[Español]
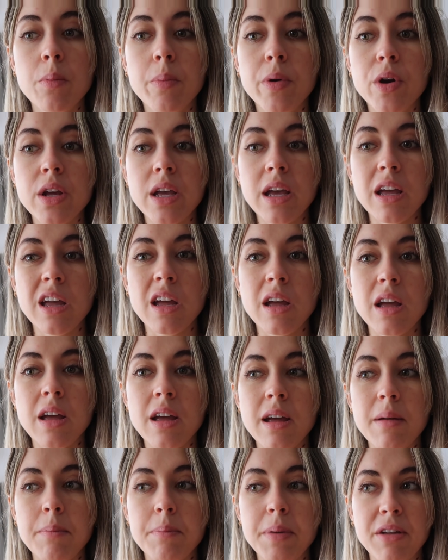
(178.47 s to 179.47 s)

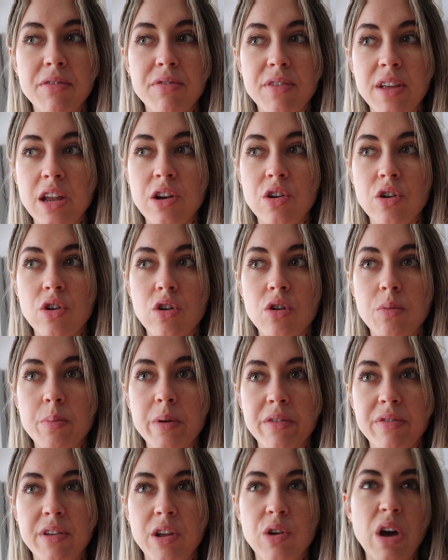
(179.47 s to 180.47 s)
porque prefiero,
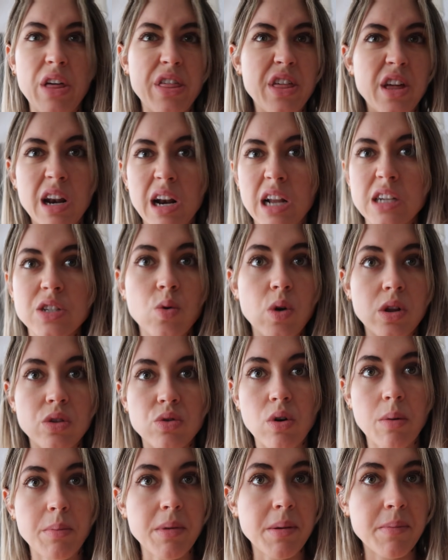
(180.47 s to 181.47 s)
prefiero hacerlas cuando a